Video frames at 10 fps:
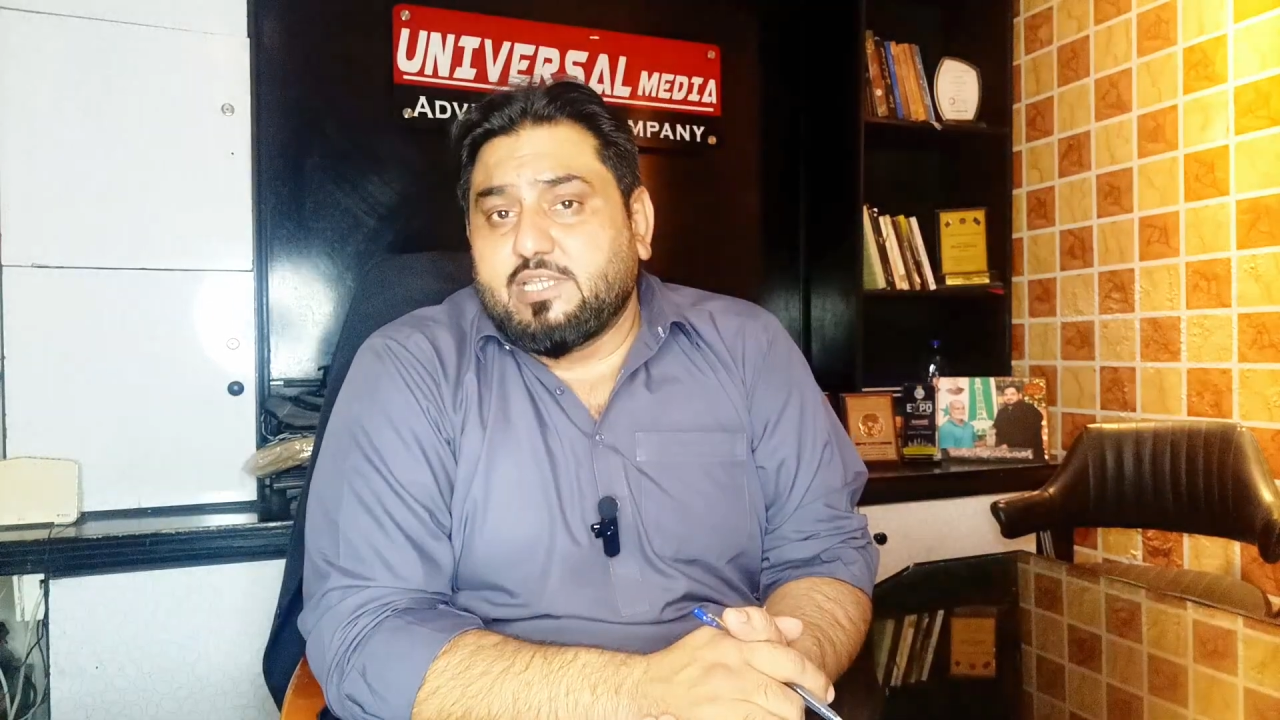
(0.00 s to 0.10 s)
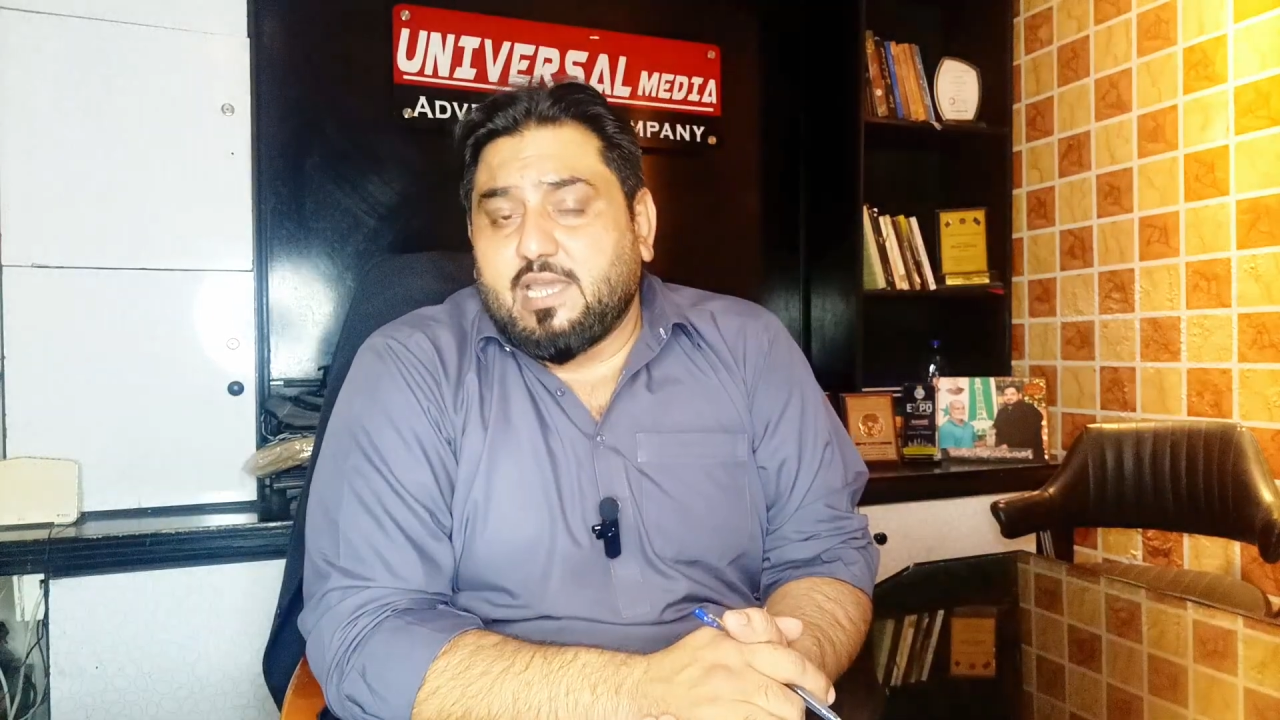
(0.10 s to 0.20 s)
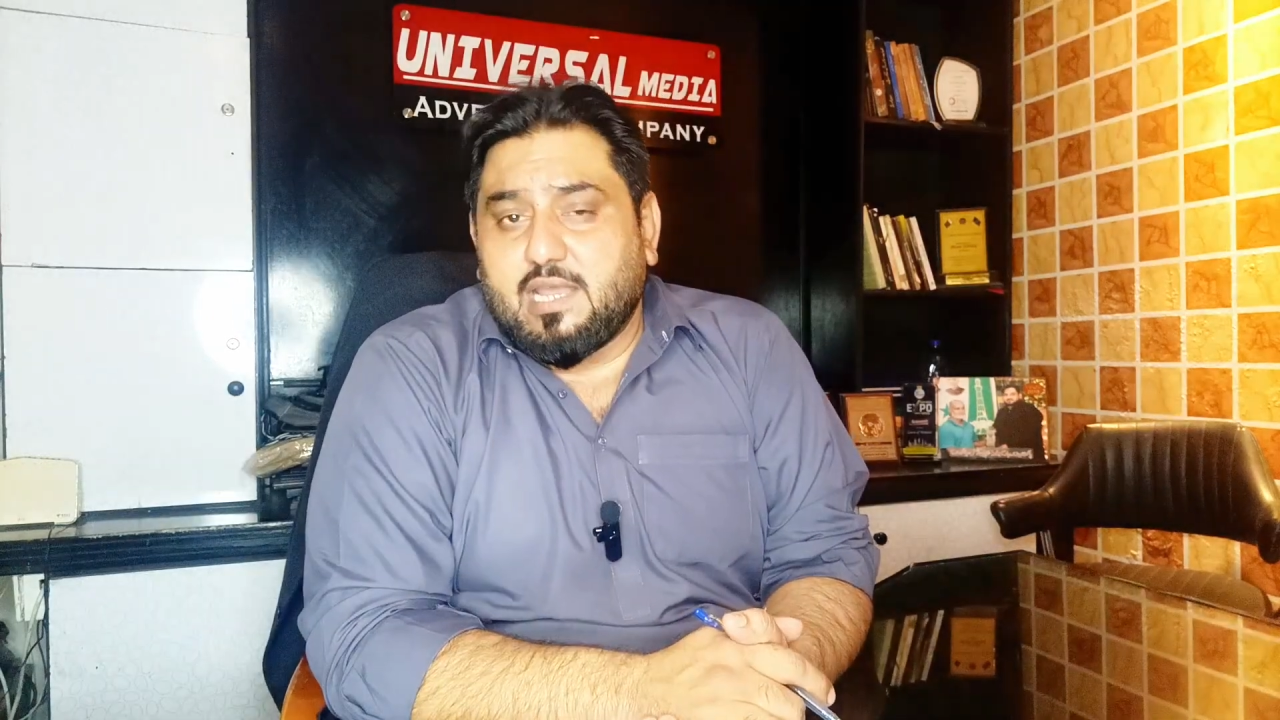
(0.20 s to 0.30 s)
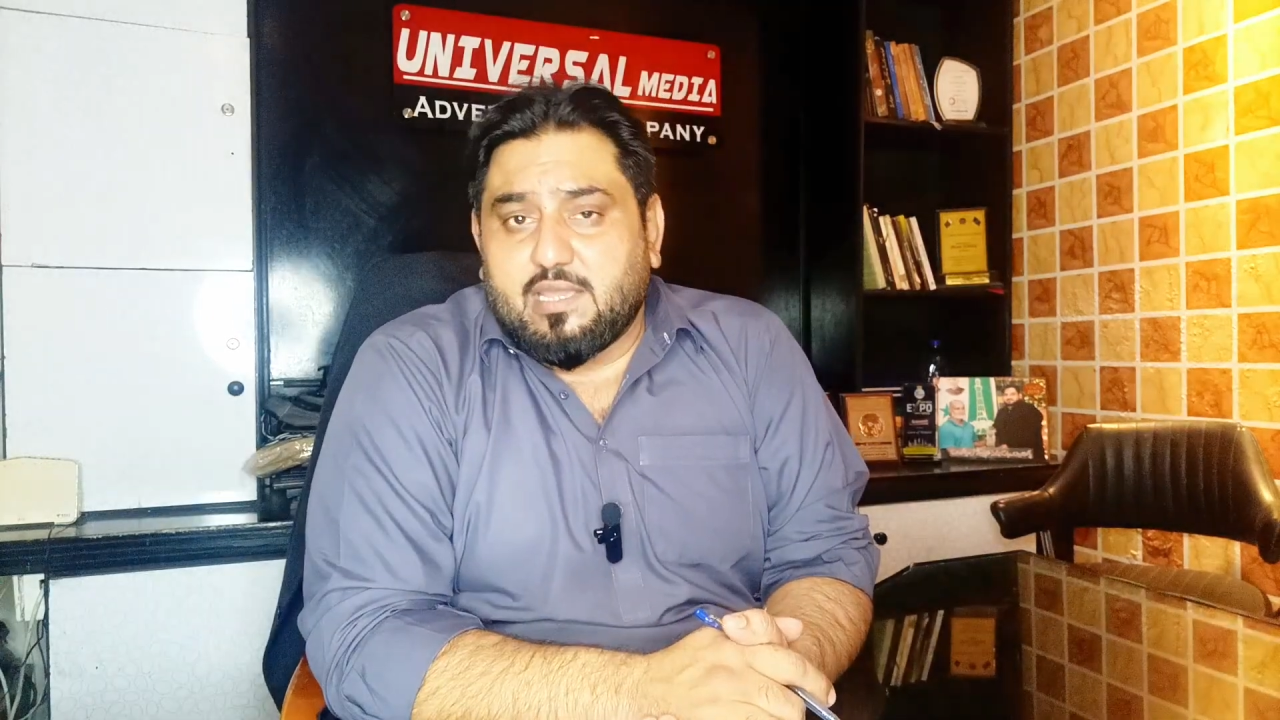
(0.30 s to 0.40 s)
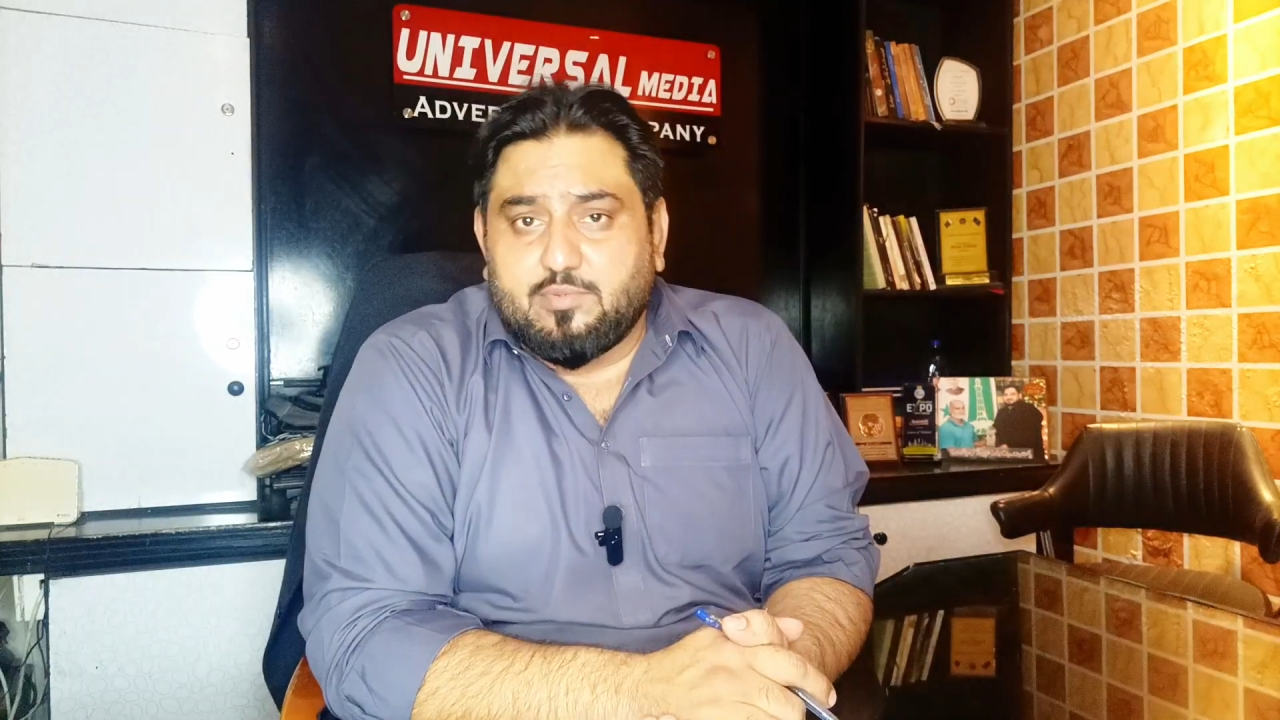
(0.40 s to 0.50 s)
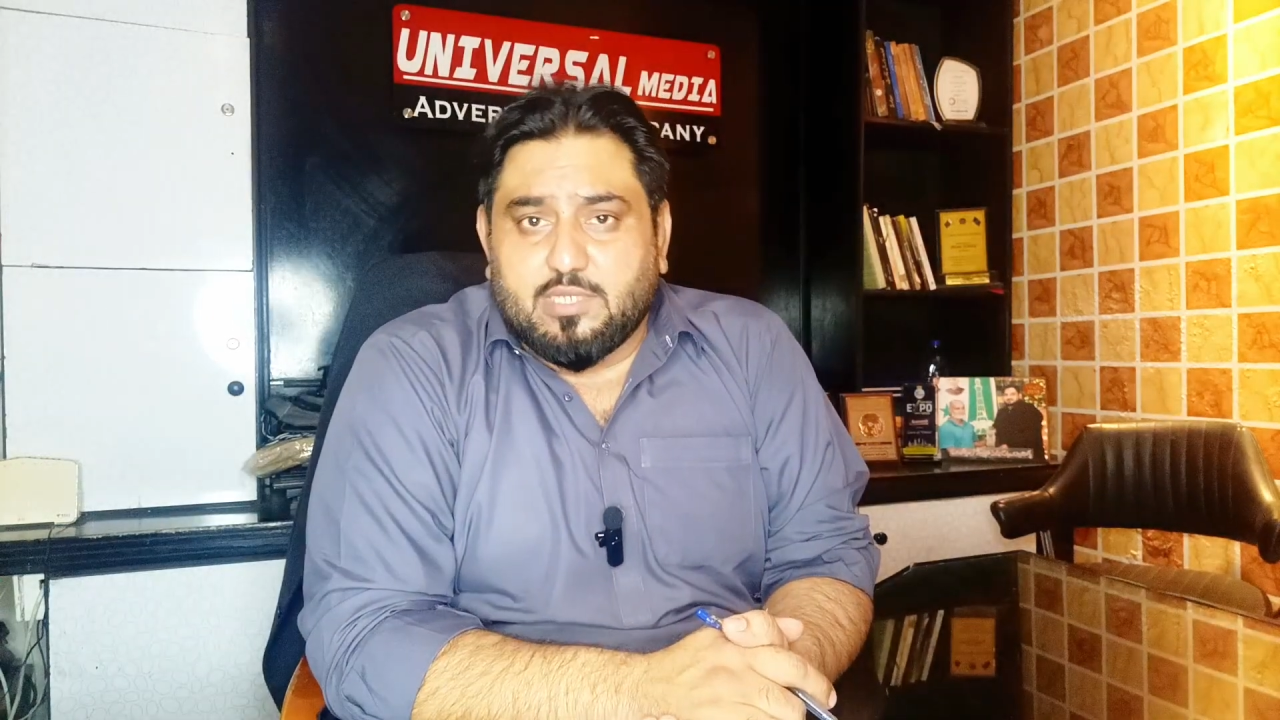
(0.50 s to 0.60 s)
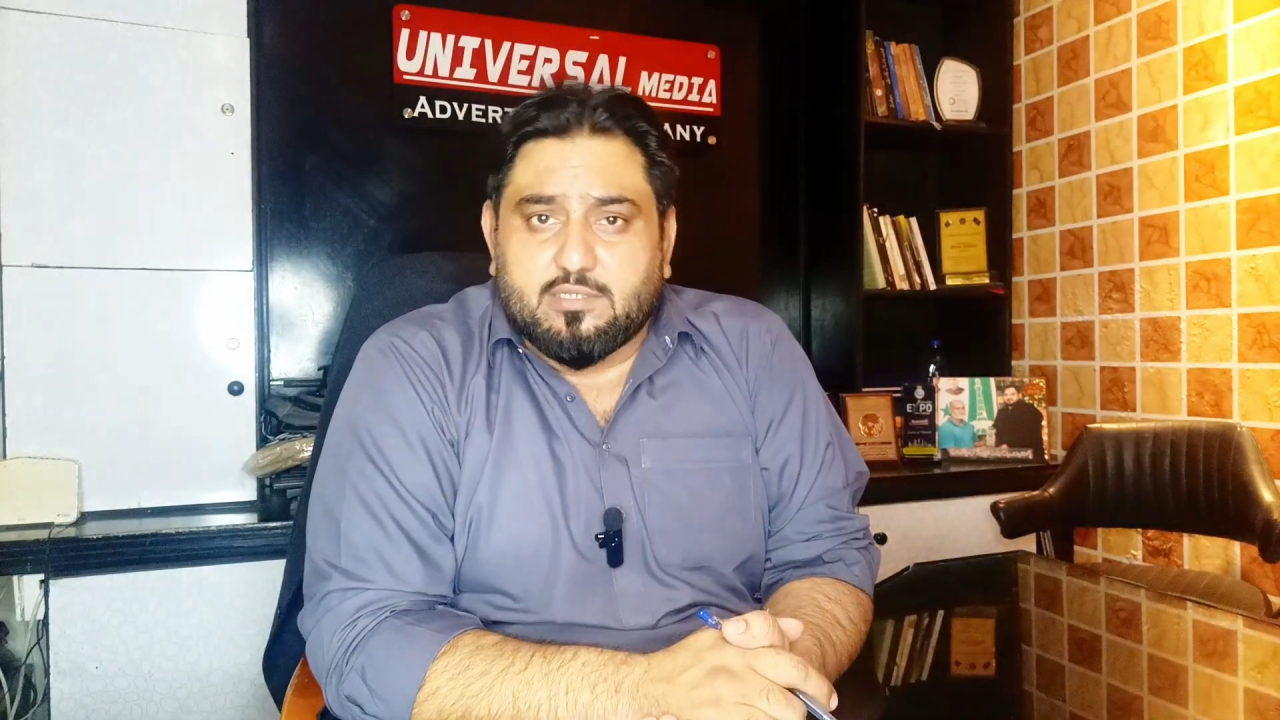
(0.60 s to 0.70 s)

अर्ज किया अल्लाह के नबी